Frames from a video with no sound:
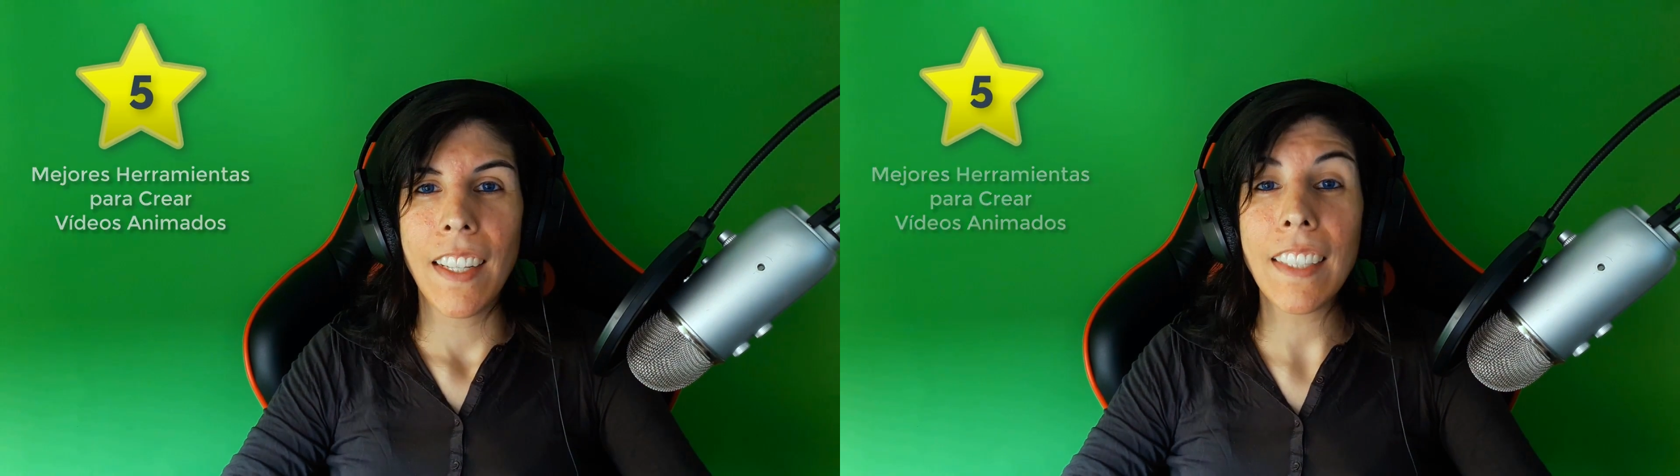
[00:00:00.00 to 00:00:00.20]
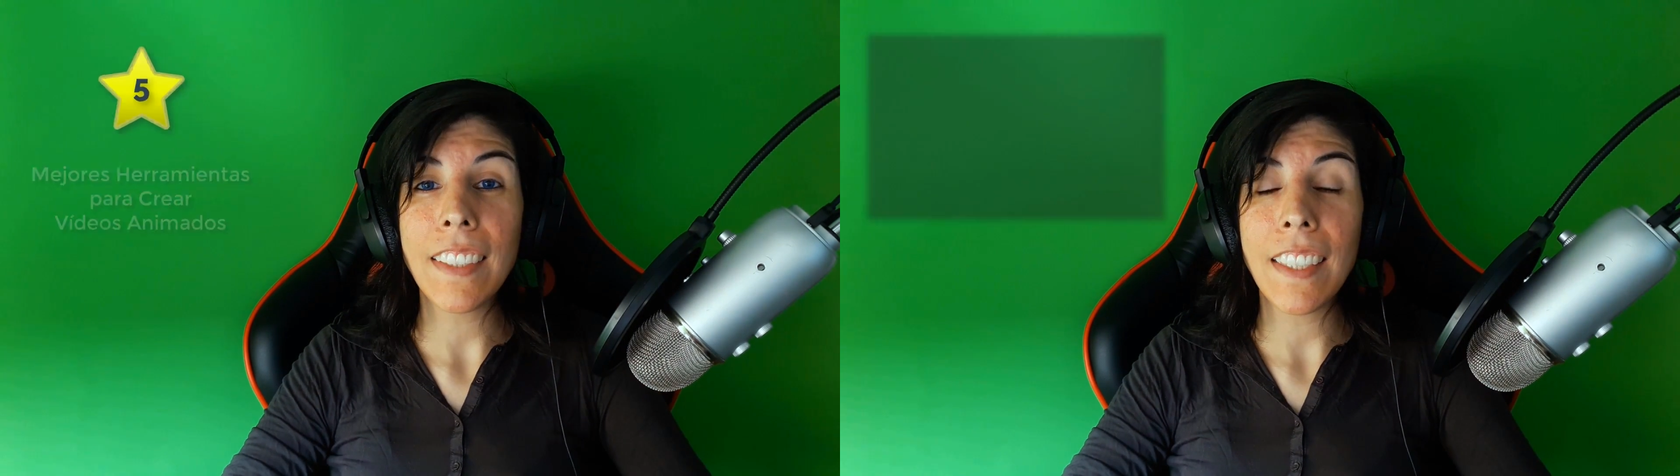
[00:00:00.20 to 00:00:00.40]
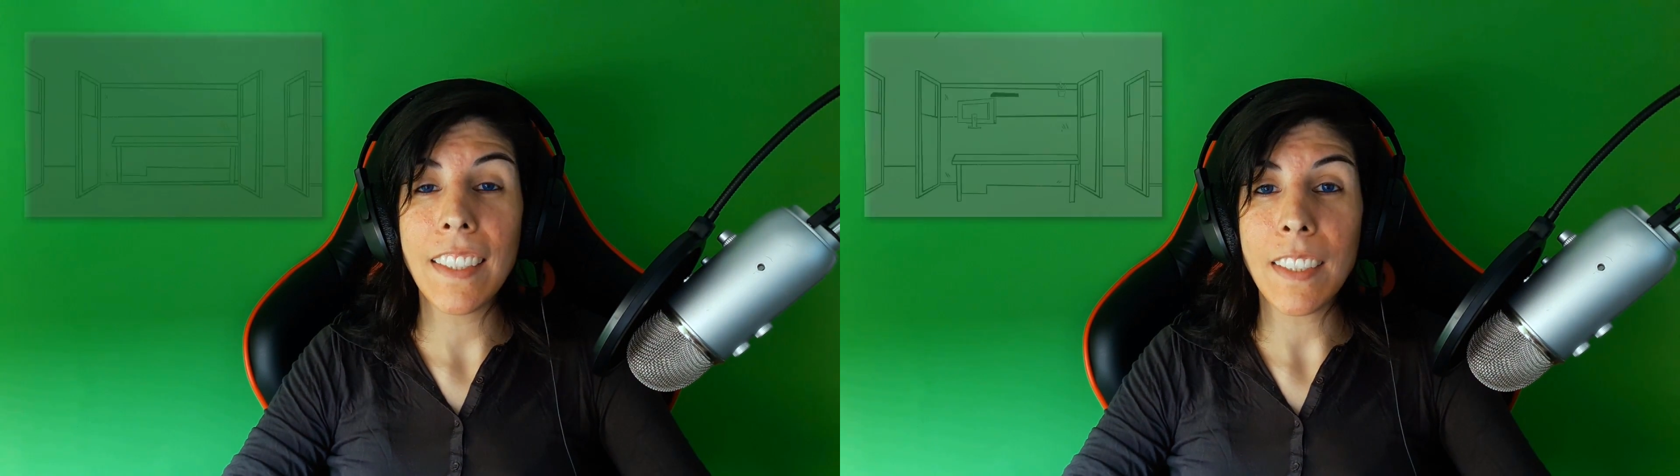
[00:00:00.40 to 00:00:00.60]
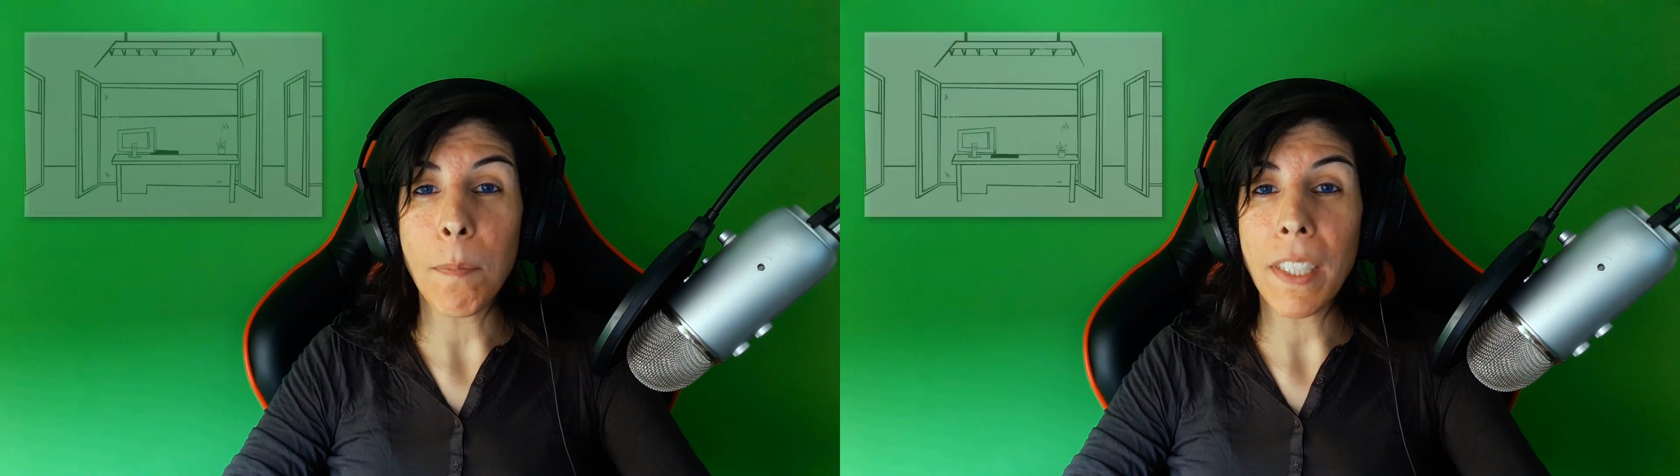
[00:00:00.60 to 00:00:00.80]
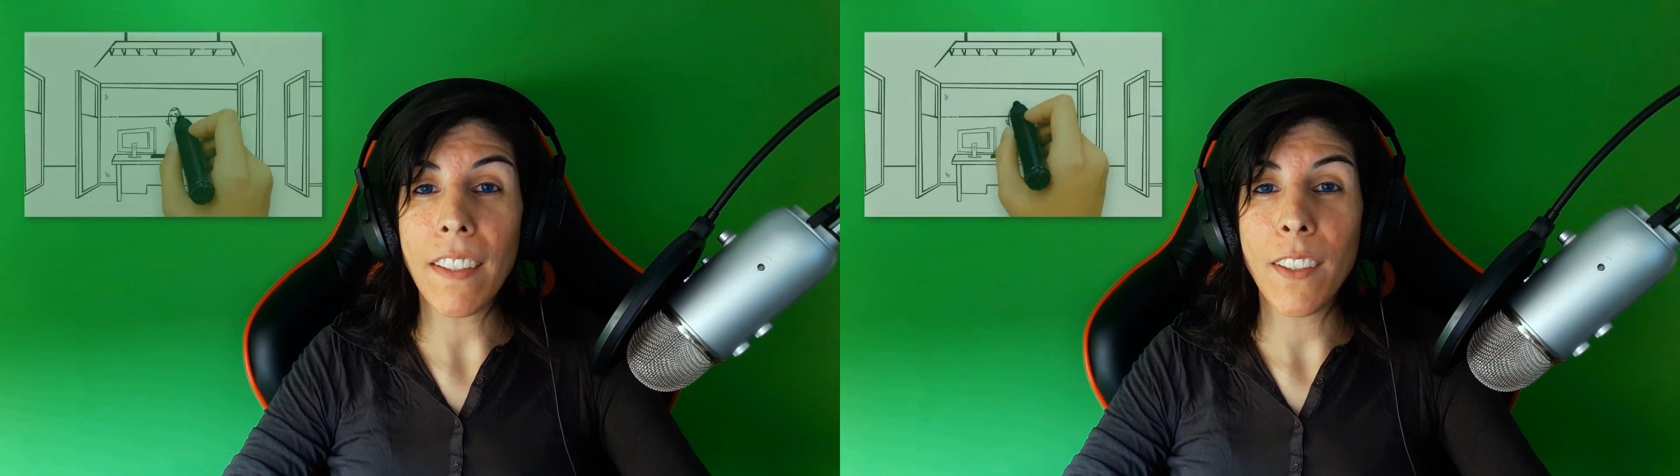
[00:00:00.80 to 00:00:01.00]
Las siguientes
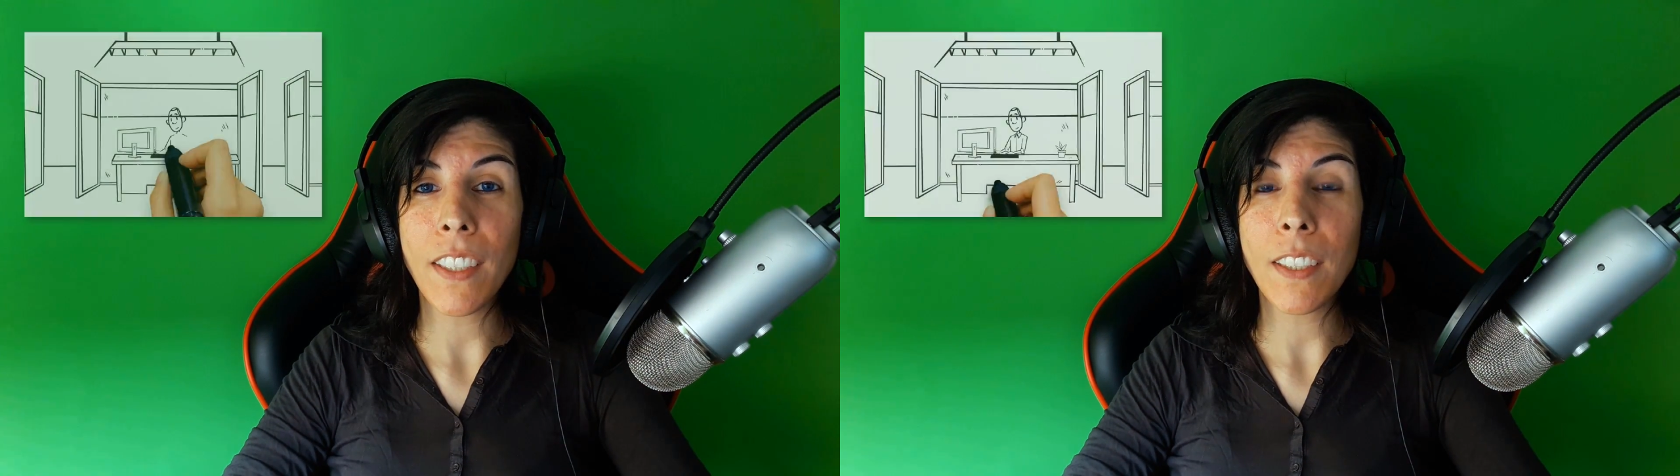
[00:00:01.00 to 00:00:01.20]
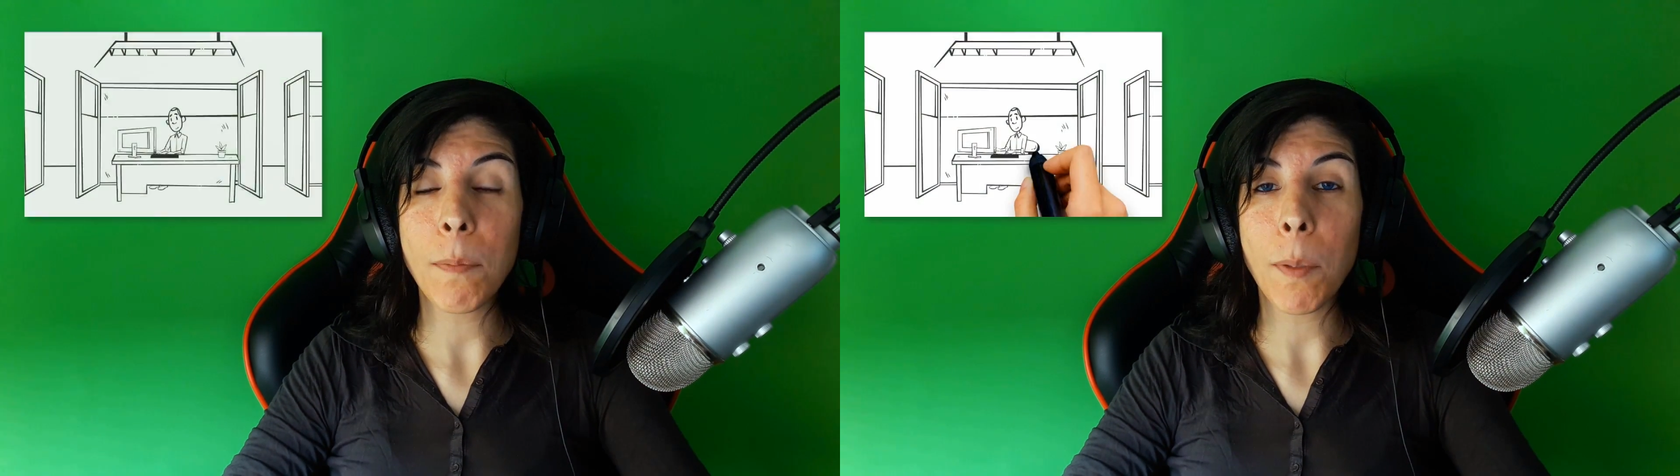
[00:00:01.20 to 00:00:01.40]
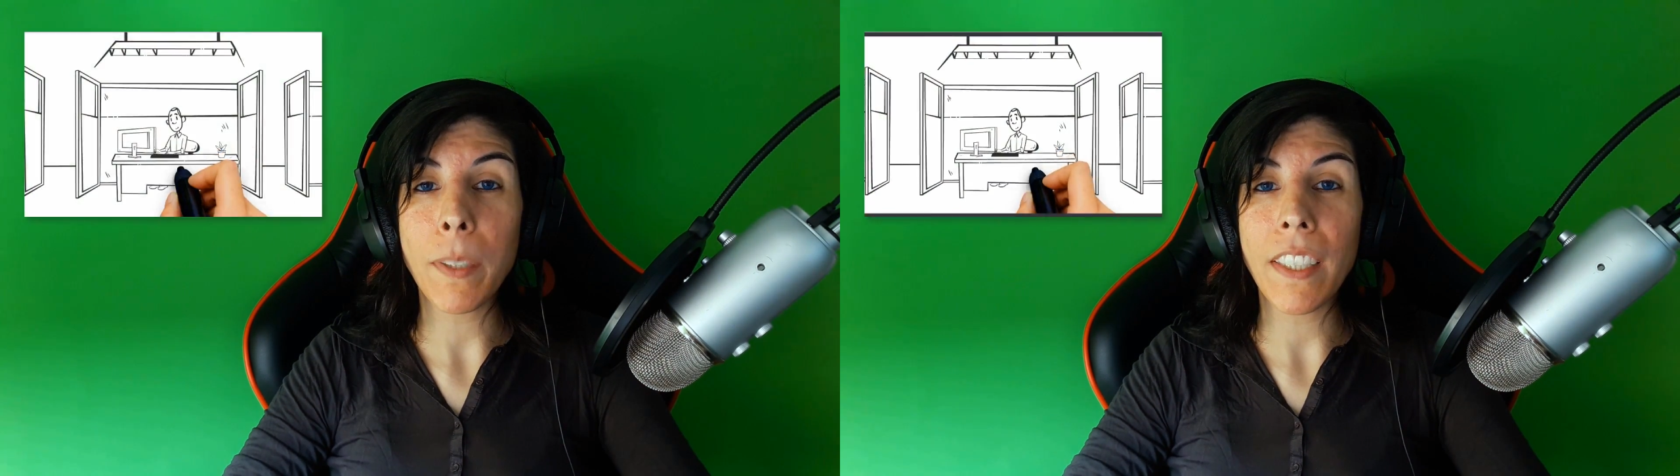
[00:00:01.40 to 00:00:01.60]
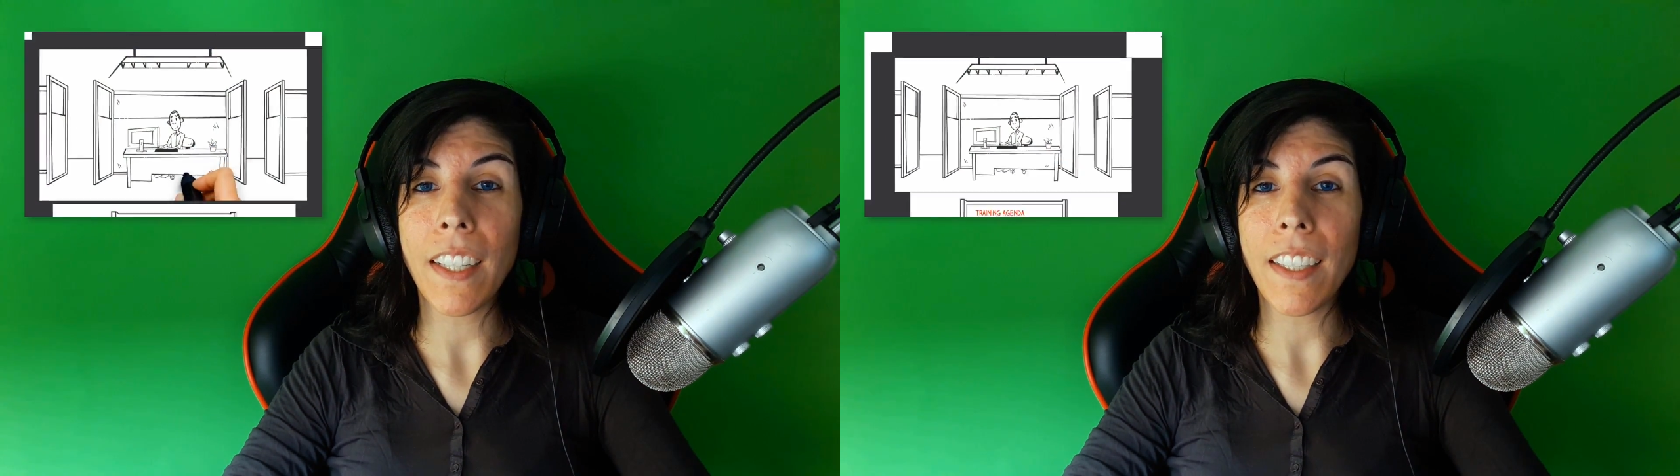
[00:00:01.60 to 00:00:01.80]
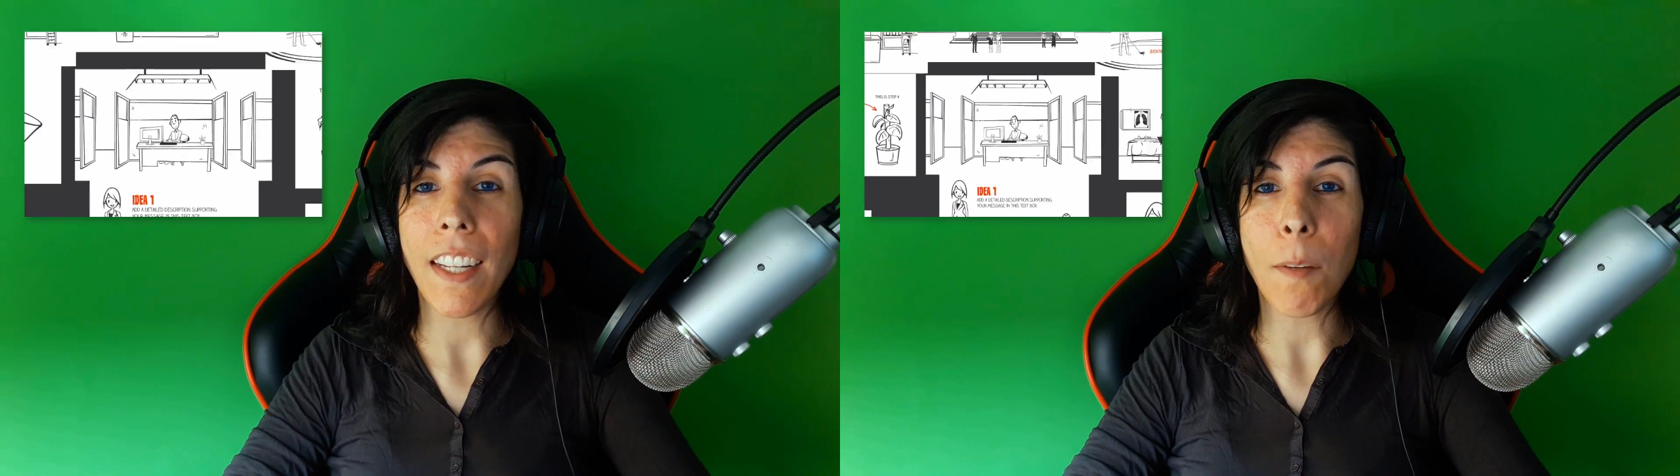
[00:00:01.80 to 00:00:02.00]
aplicaciones te
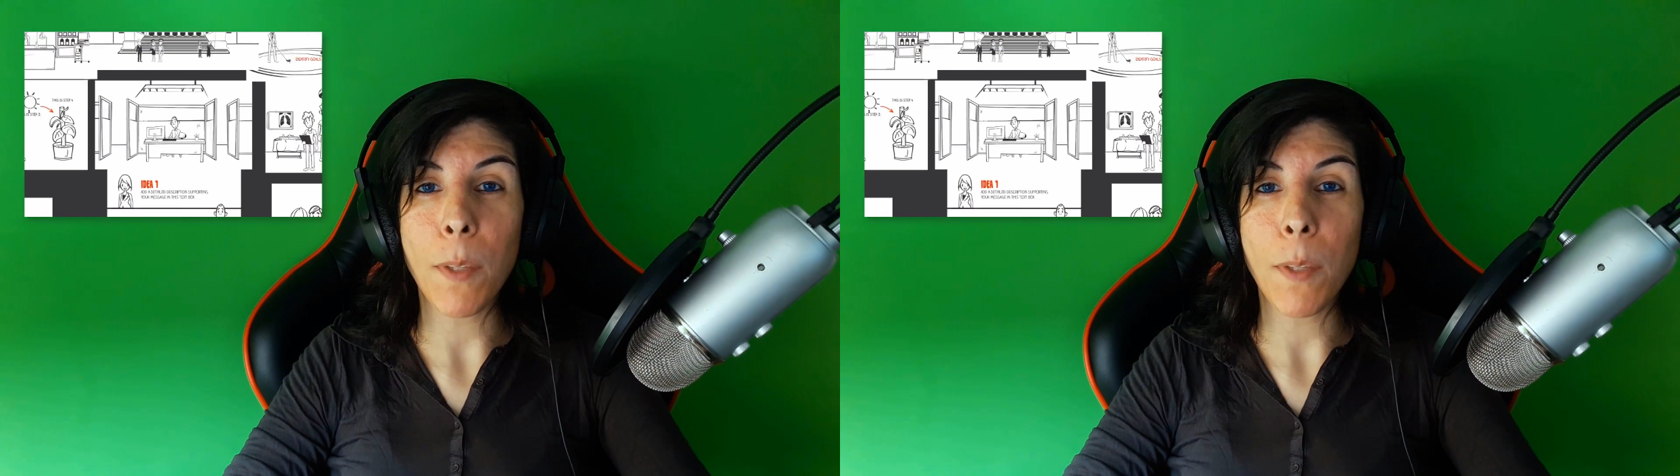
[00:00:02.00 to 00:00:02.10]
permitirán crear